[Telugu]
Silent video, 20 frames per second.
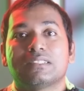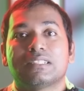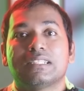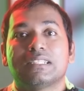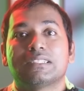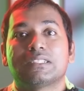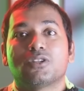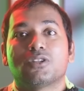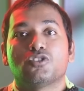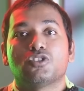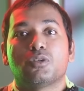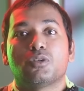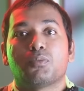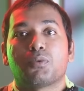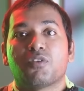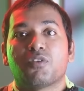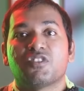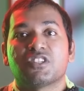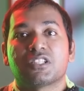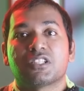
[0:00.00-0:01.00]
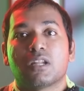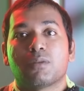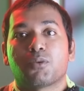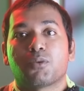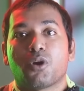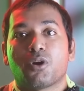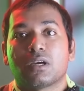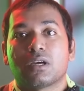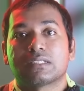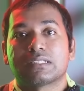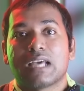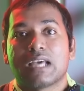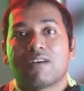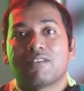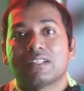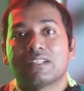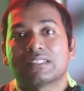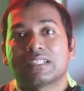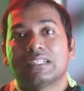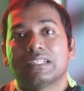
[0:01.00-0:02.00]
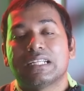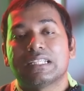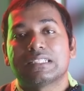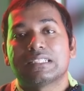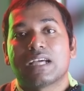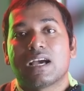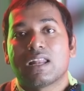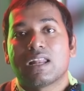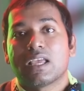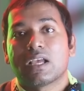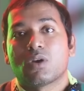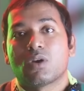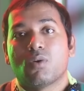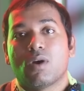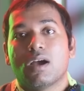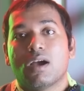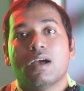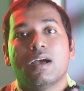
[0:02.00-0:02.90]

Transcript: సిక్స్ థౌసండ్ ప్రొఫెషనల్ బ్రోకర్స్ యావరేజ్ కంటే చాలా ఎక్కువ